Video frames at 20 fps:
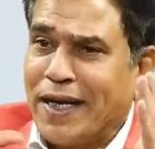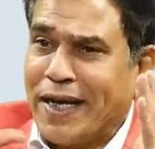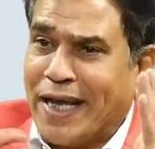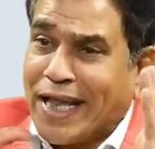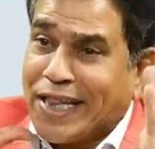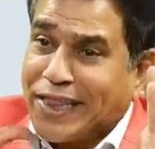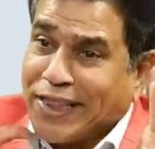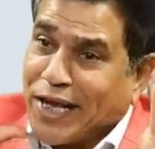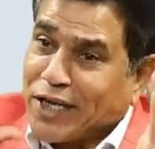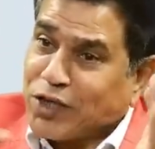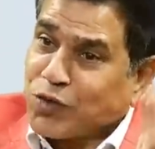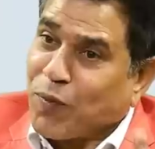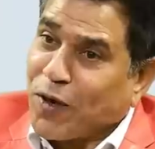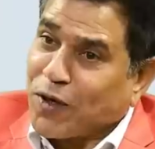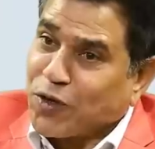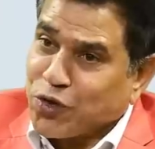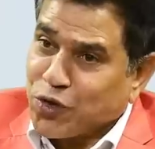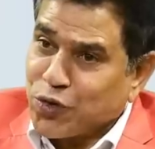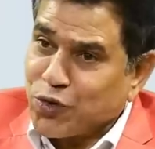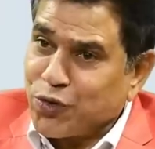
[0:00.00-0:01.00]
హెల్త్
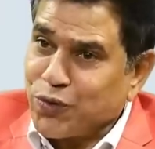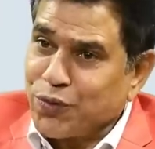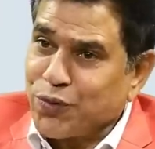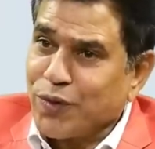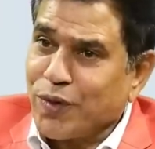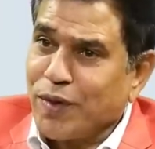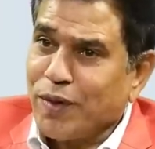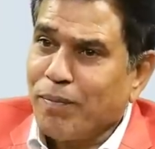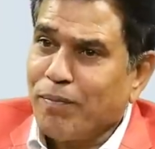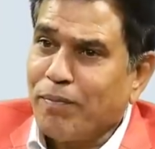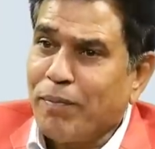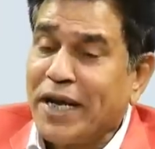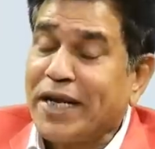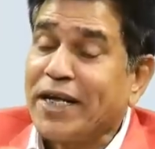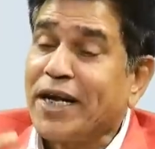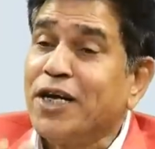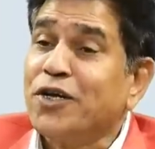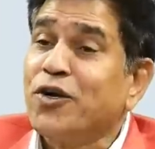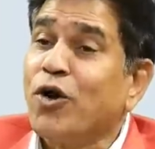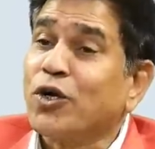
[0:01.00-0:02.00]
ఎక్స్పర్ట్సు
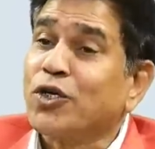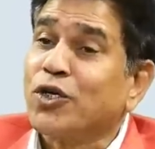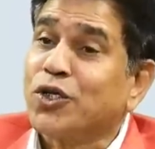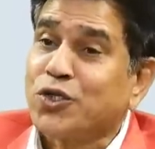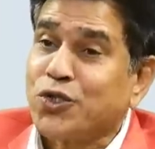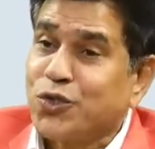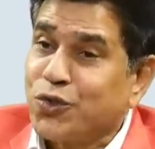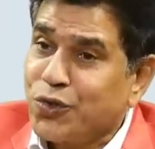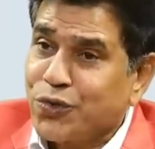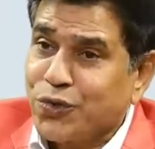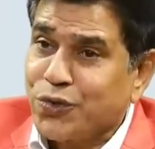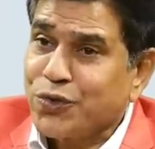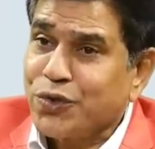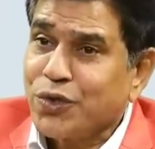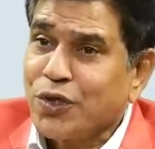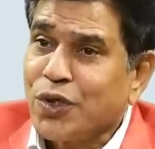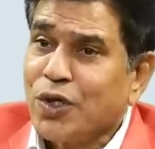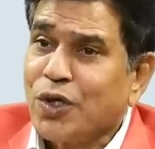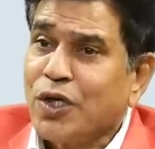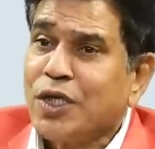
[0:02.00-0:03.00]
మెడికల్ డాక్టర్సు
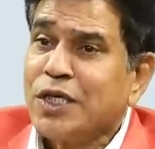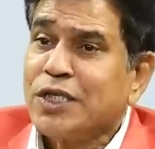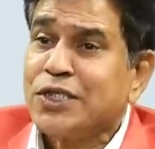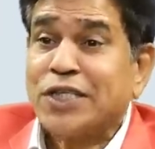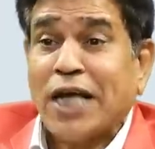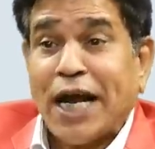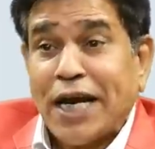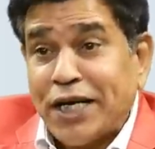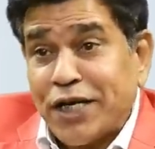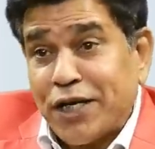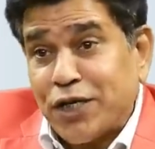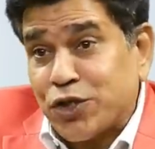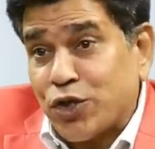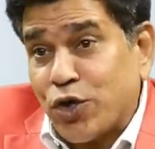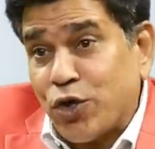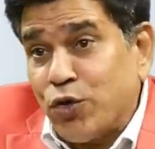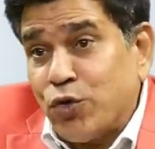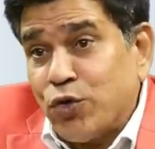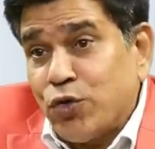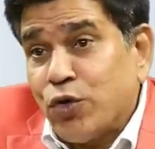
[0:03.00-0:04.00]

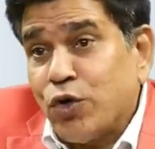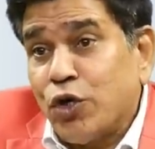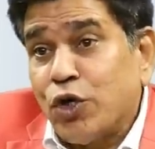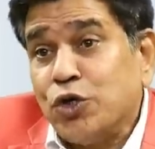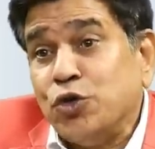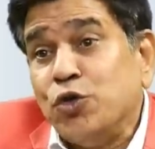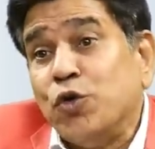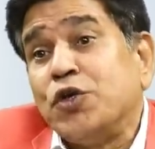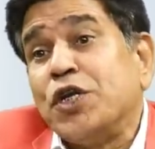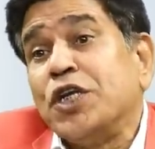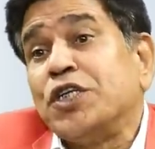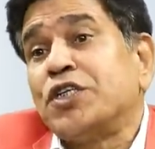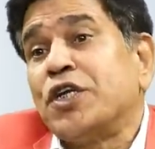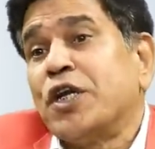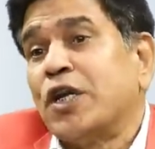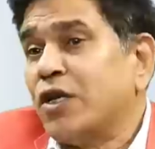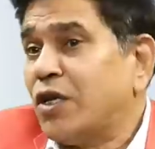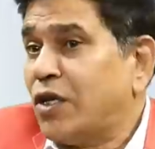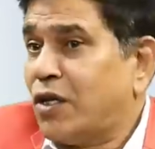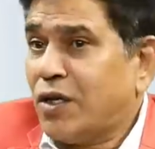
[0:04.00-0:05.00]
సైంటిస్టులు
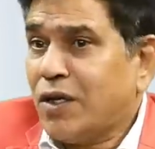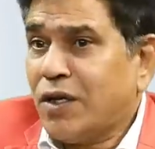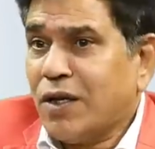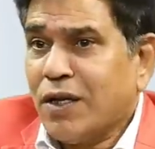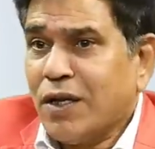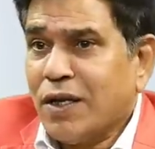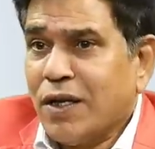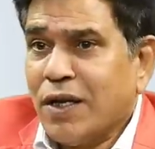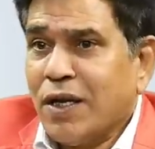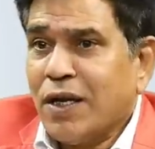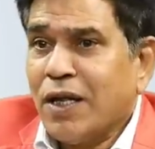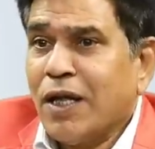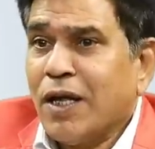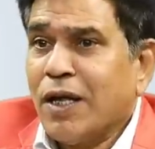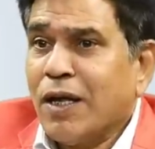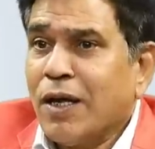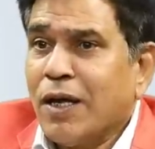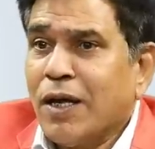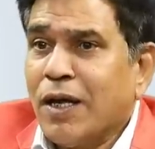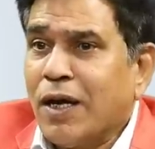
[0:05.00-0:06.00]
న్యూట్రిషనల్
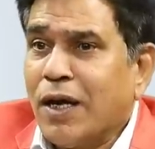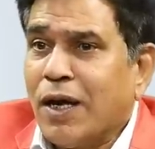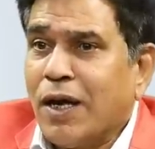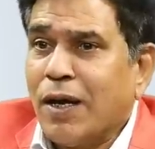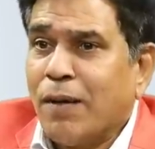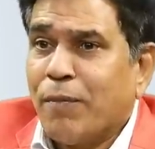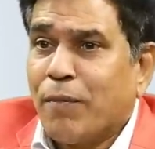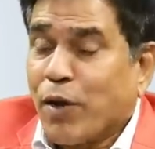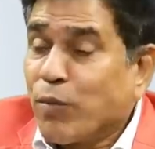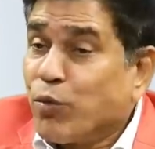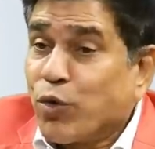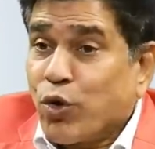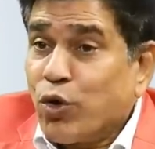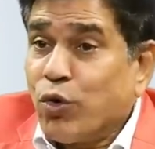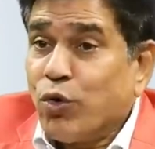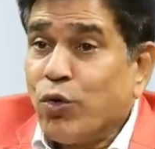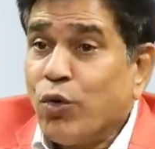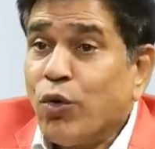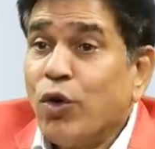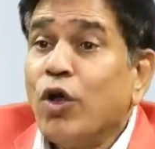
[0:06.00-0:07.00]

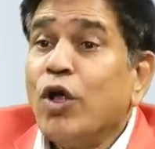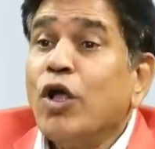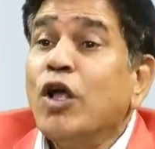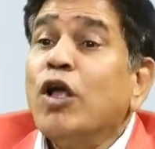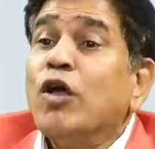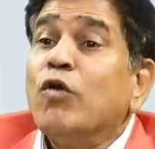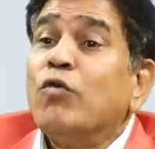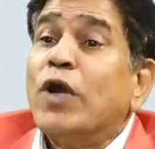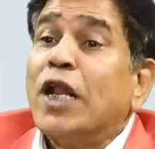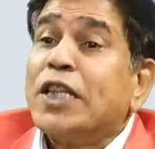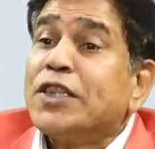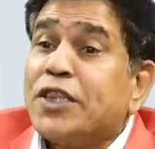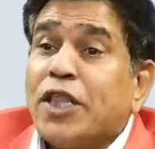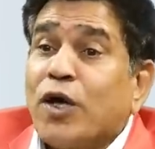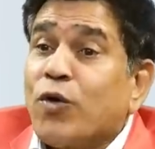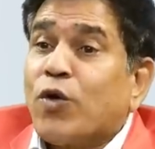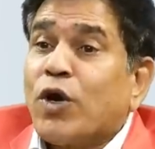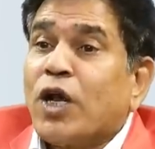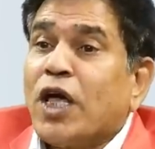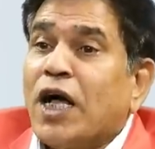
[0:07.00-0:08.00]
ప్రముఖులు వీళ్ళంతా
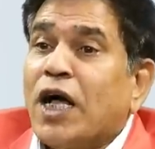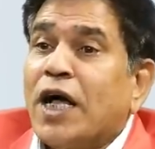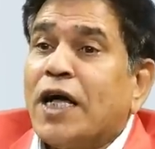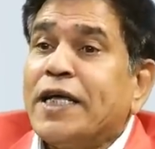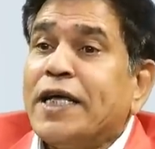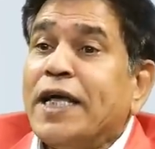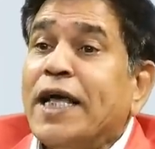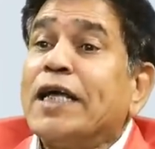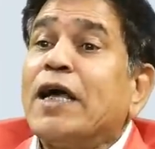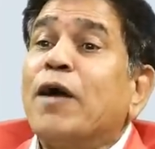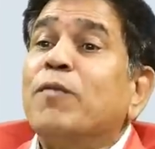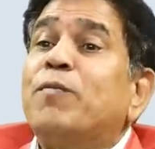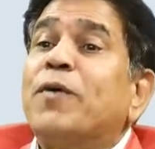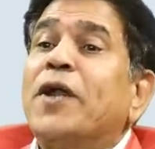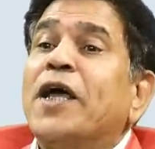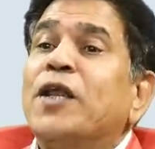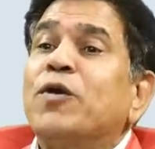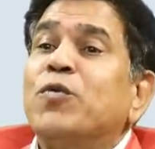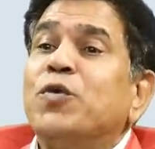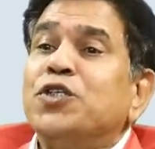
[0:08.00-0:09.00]
కూడా
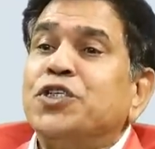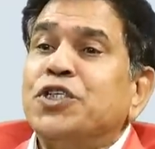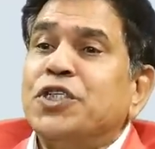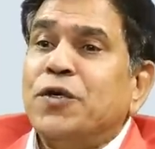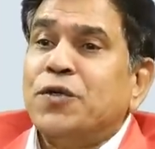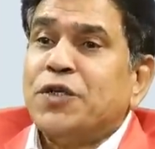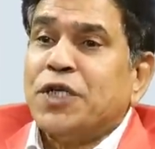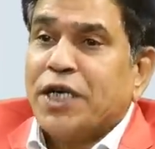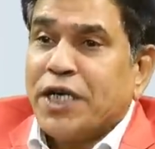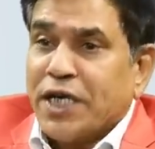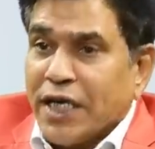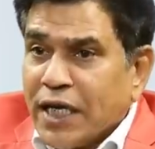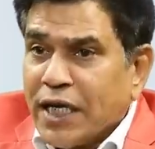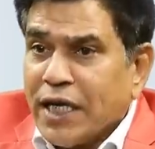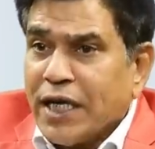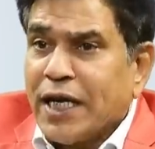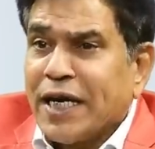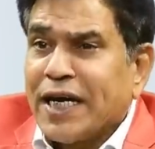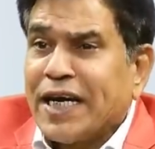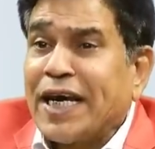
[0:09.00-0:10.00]
ఏకాభిప్రాయానికి వచ్చింది ఏమిటంటే
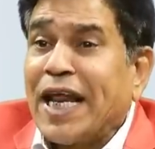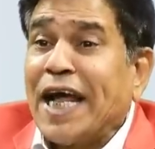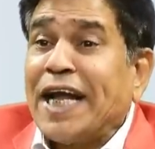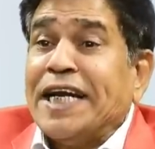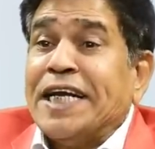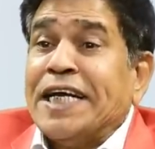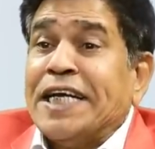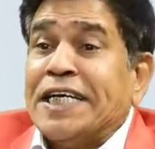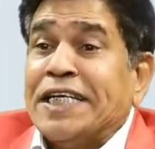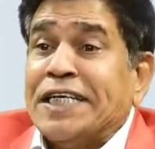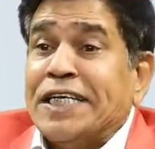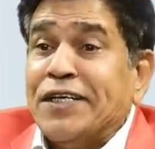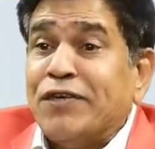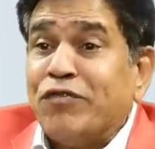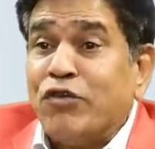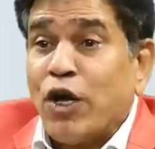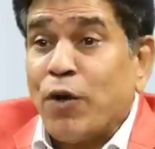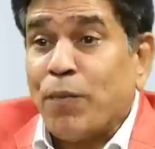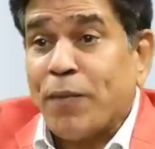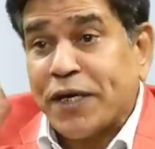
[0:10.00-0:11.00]
నైంటీ
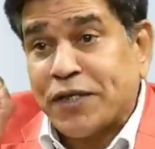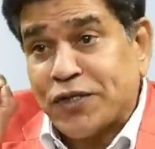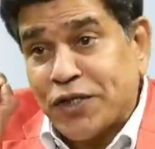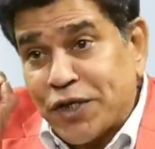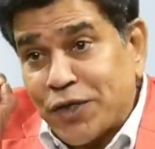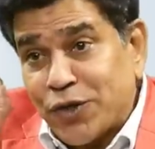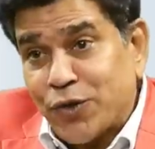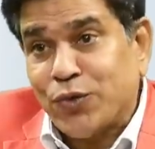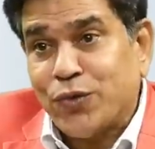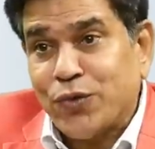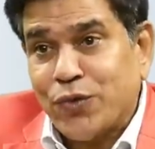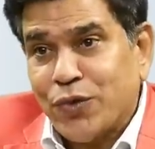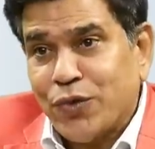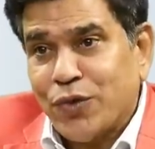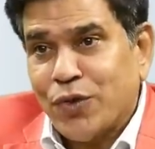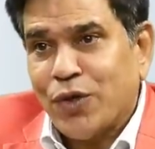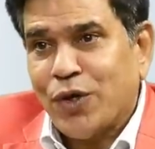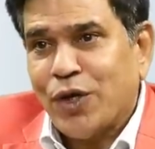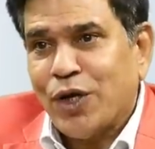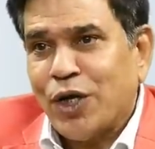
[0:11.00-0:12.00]
ఫైవ్ పర్సెంట్
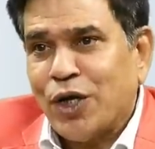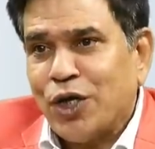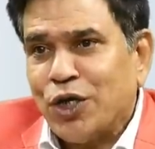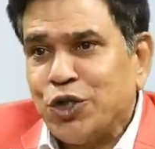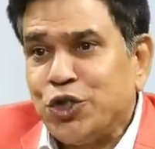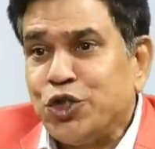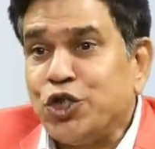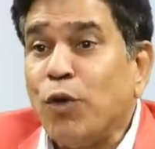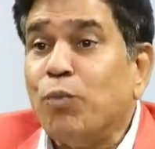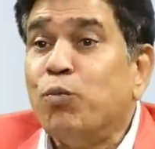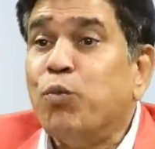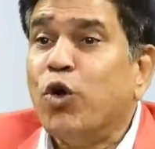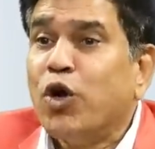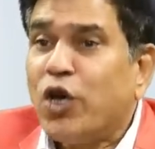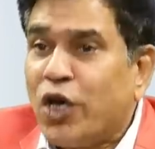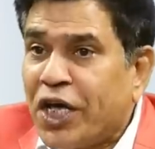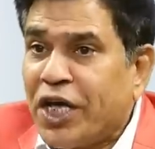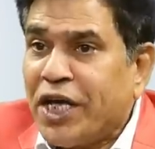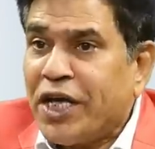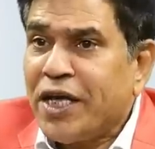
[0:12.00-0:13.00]

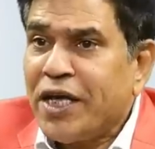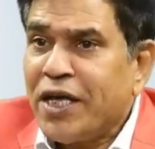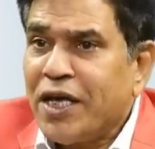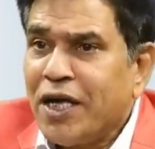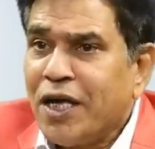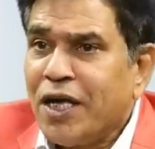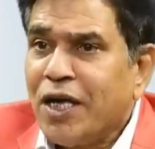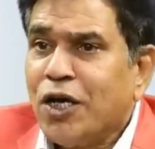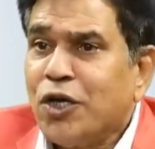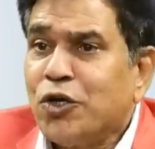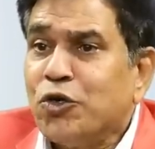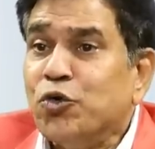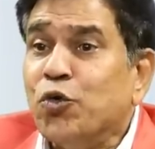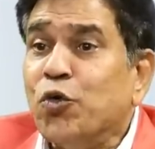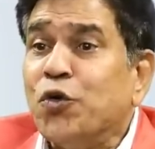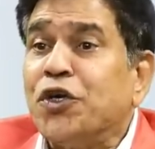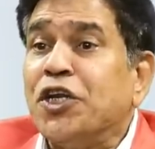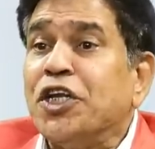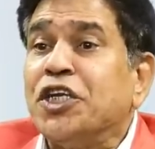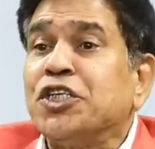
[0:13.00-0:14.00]
జబ్బుల్ని
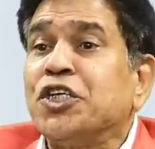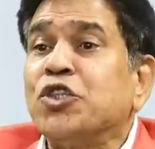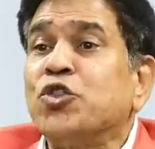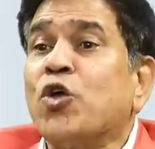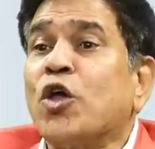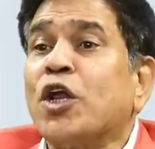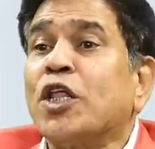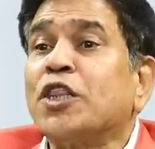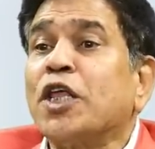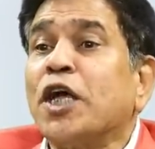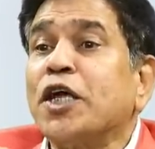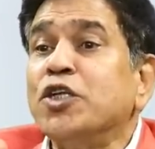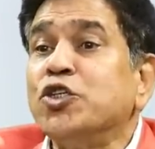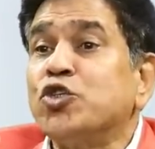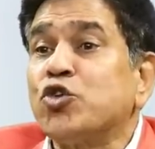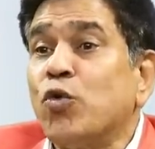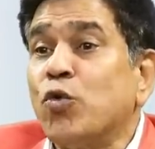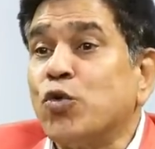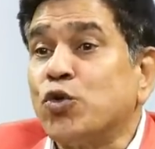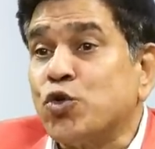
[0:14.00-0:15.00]
న్యూట్రిషన్ ద్వారా
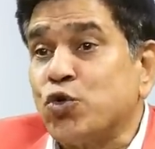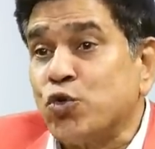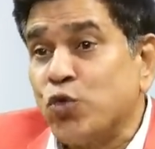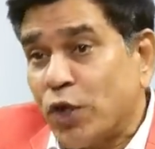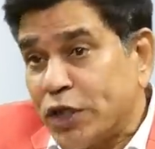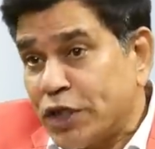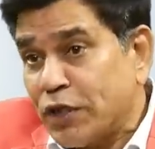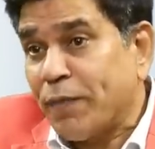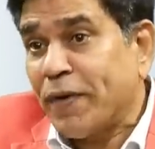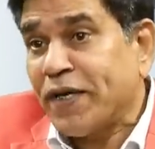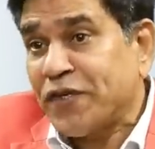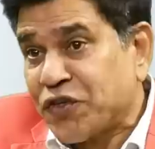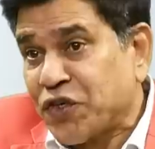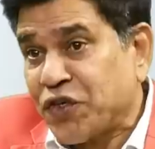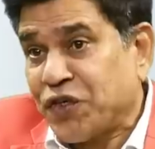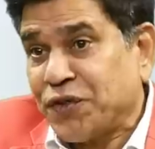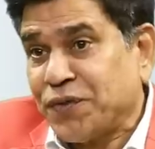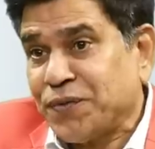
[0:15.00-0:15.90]
తగ్గించుకోవచ్చు అని చెప్పేసి